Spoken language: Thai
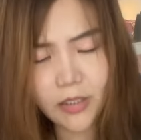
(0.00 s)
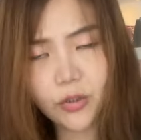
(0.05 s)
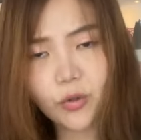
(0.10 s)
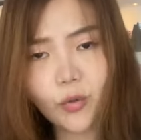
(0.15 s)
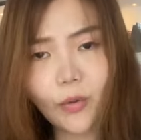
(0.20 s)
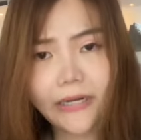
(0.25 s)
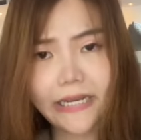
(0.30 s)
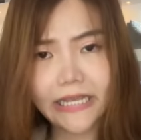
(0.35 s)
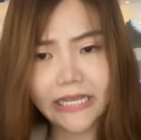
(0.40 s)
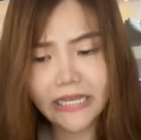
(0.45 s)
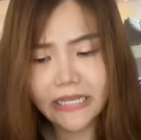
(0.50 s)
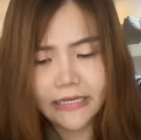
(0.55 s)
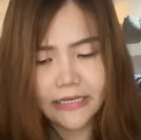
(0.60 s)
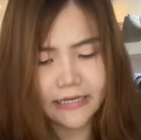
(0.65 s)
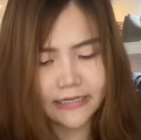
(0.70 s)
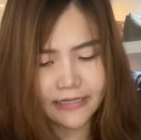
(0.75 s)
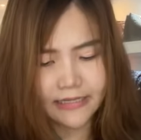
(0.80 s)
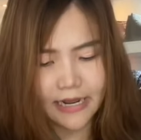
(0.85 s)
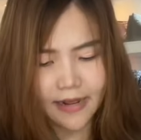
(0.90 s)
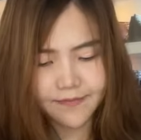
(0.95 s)
ตัวนี้
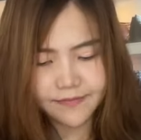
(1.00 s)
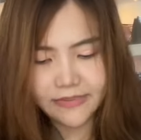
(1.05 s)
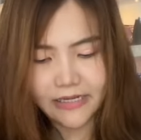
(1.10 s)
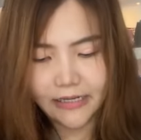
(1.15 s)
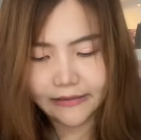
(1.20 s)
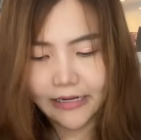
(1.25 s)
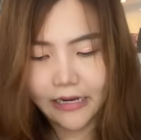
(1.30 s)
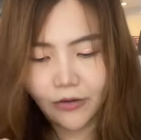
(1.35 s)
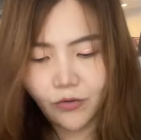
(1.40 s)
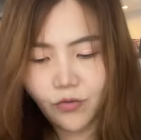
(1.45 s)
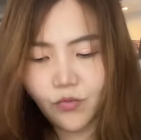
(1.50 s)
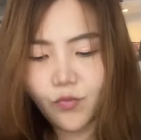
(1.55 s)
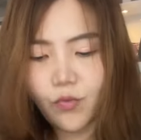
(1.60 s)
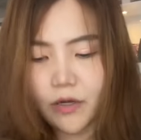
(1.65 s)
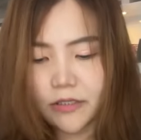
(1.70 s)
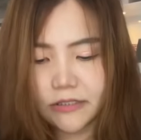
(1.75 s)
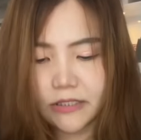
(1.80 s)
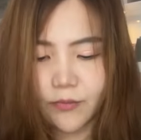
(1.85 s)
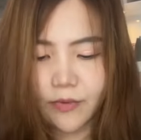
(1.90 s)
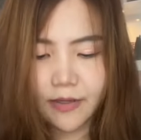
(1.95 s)
ทำจากหนังลูกวัว
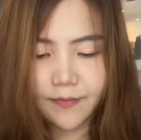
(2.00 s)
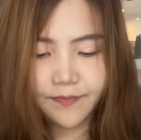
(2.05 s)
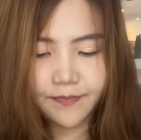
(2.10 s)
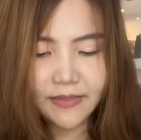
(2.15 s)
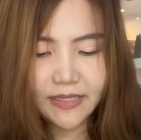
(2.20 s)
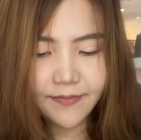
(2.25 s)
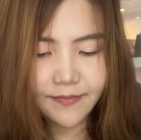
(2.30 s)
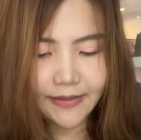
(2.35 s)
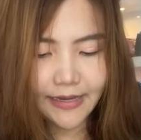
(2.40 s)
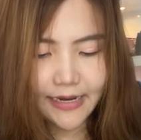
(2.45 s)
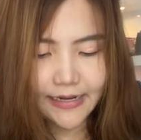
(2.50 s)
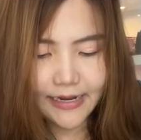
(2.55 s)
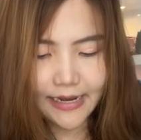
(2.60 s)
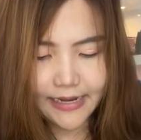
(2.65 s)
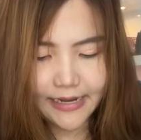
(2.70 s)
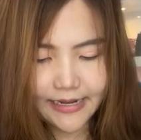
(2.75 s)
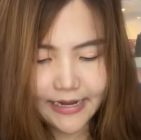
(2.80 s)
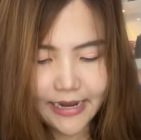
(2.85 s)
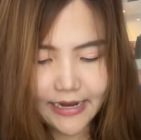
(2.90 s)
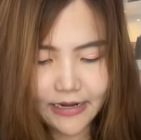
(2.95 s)
สวิฟนิ่มแค่ไหน
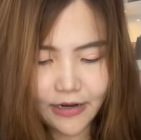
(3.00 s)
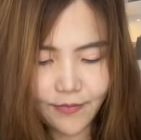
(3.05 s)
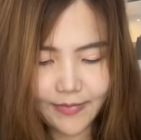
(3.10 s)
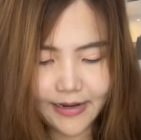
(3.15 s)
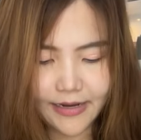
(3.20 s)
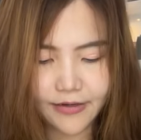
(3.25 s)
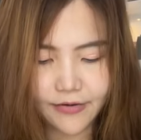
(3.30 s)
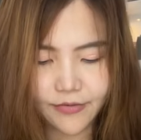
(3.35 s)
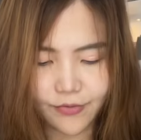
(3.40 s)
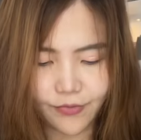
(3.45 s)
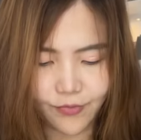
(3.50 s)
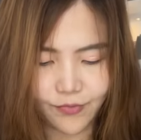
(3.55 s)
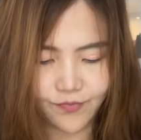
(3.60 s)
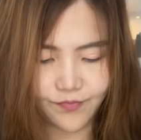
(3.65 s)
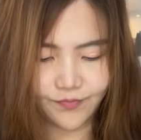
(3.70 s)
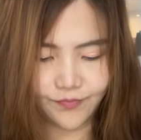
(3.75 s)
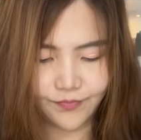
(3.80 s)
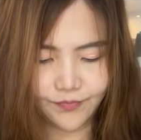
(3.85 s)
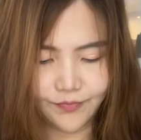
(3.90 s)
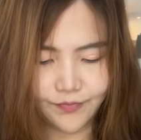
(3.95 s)
เดี๋ยวเอามาให้ดู
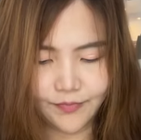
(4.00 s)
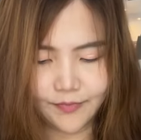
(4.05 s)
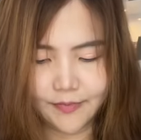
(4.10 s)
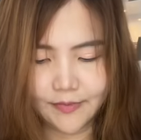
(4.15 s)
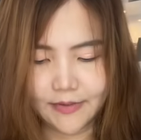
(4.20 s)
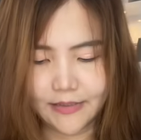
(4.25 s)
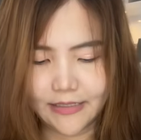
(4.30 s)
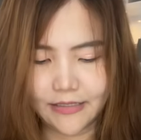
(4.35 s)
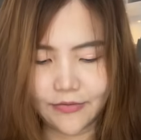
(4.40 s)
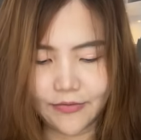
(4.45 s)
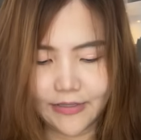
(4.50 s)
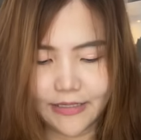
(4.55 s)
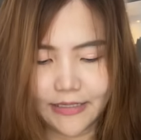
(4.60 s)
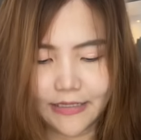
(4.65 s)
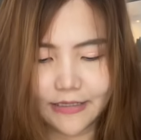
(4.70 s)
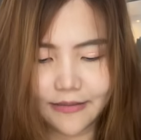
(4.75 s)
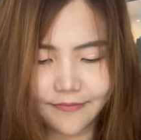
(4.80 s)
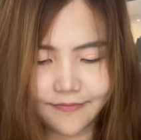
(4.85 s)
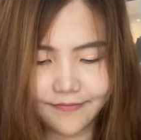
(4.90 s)
ตัวนี้